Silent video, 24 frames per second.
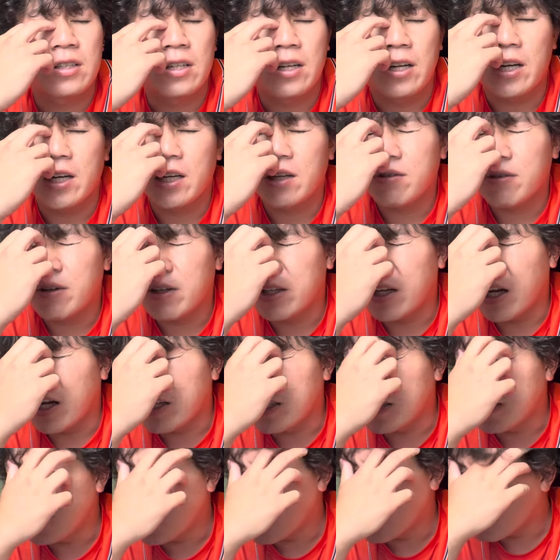あれは
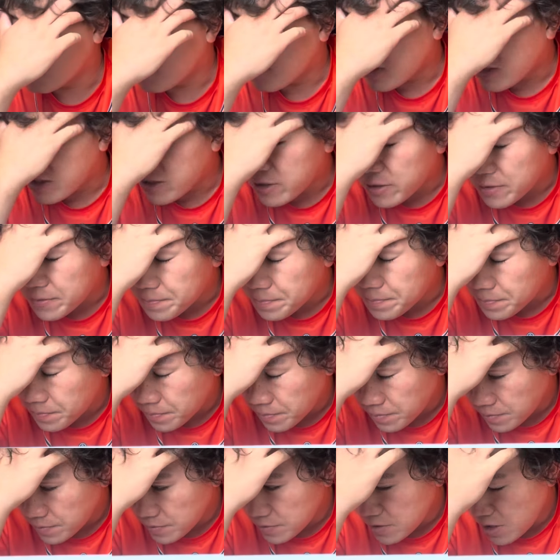何なのかな
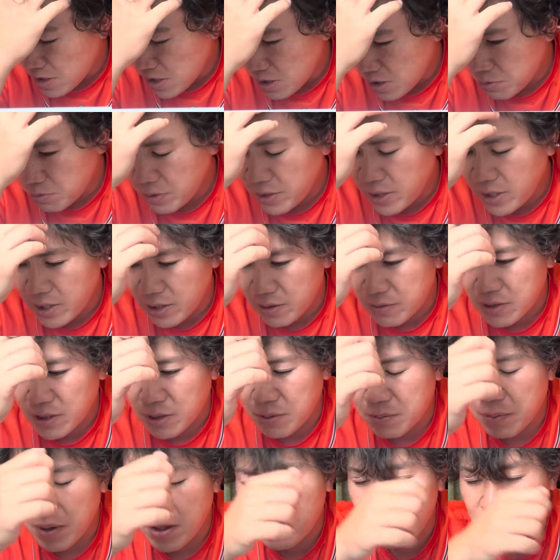ハーフウェイな多
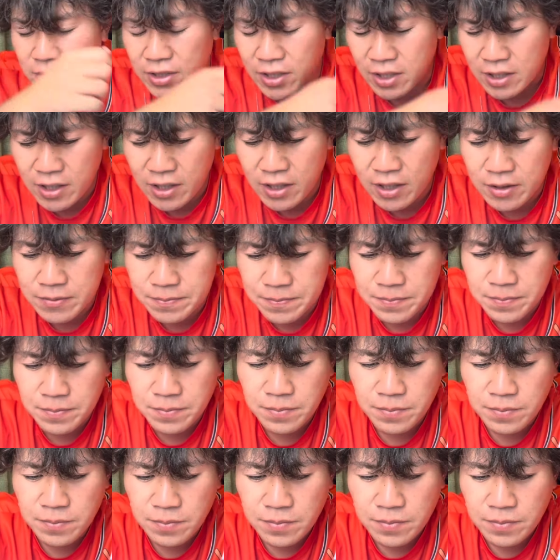分満塁やから
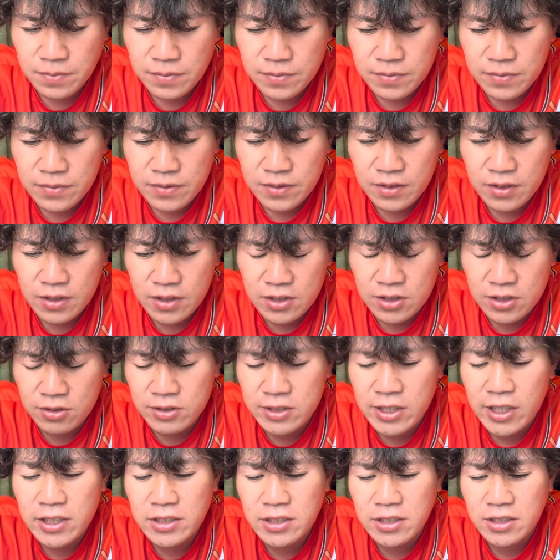そう
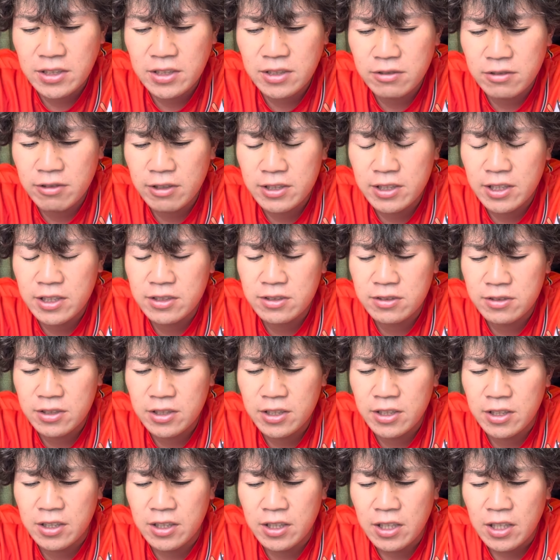前進はせず
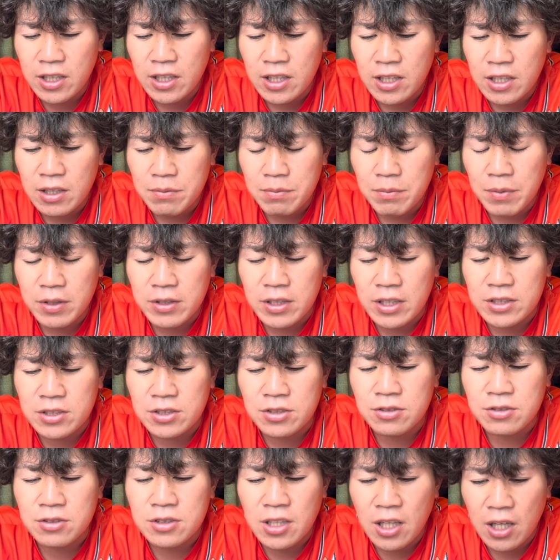にまだ
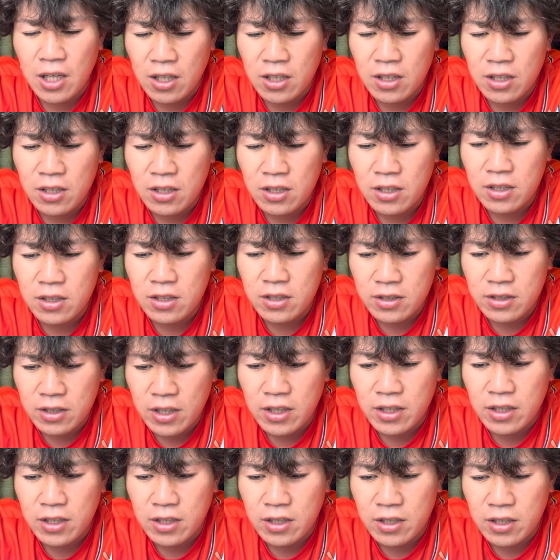中間
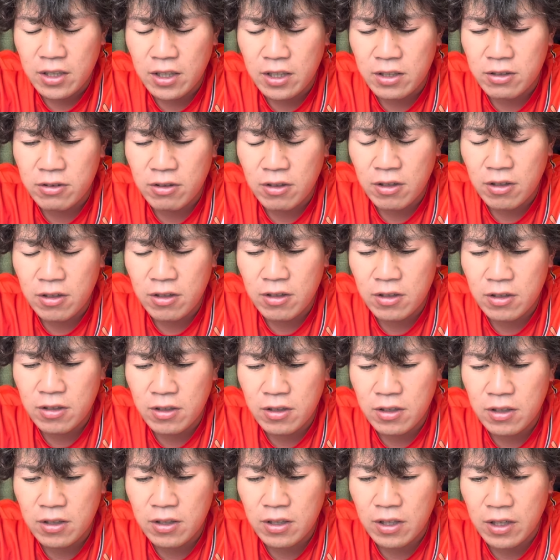ねあ
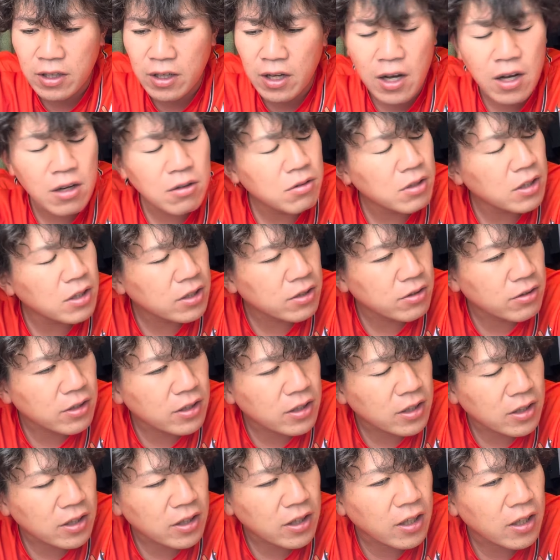のあれハーフウェイって言わん
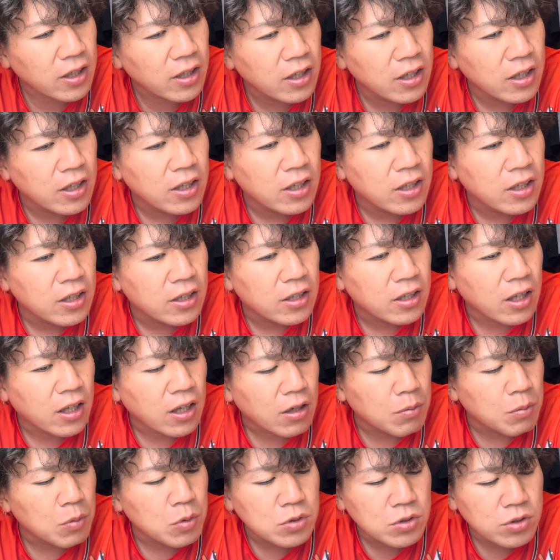だっけなん
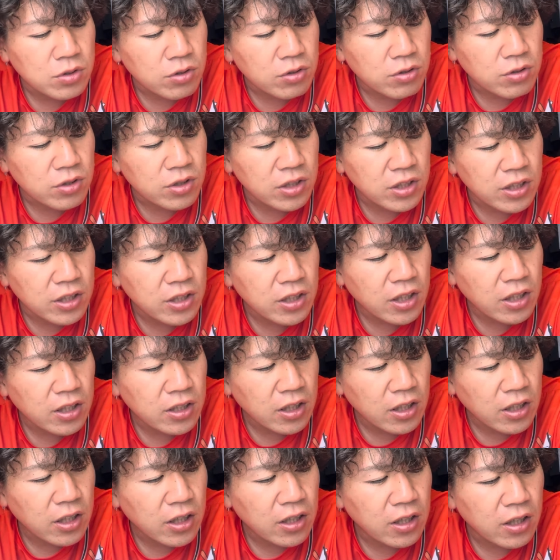かもうちょっと言い
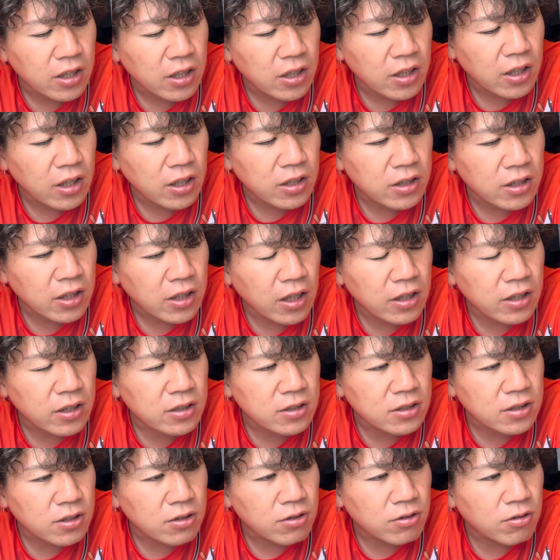方ね、えー、あったんで
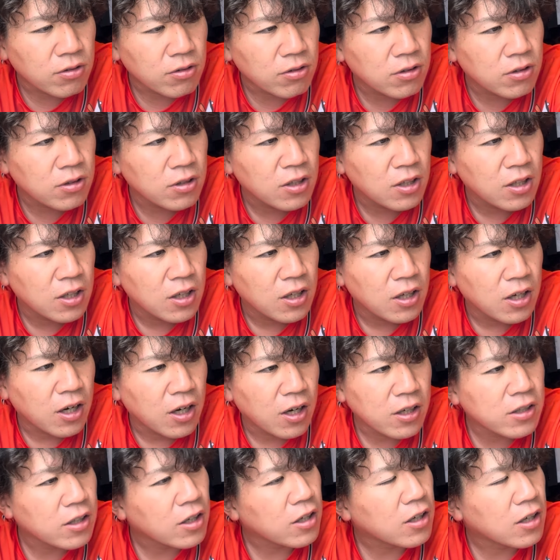すけど、
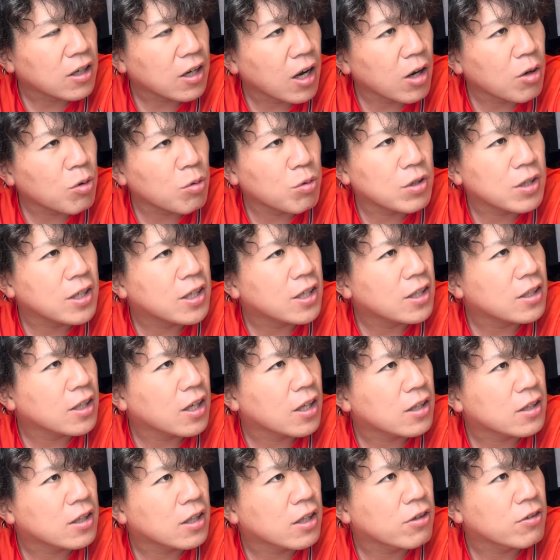あれなんかかっこいい言い方
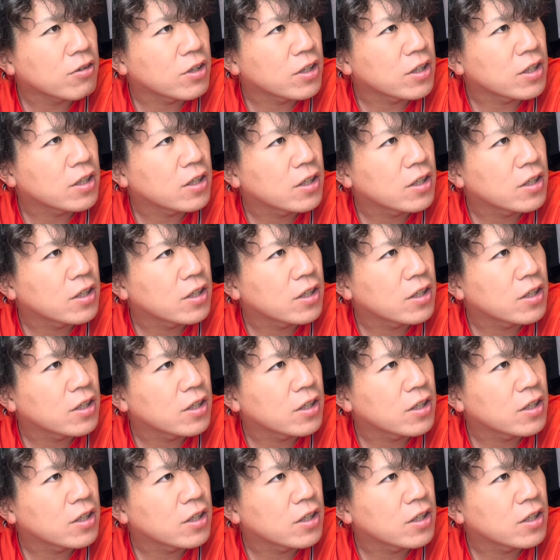あったのに、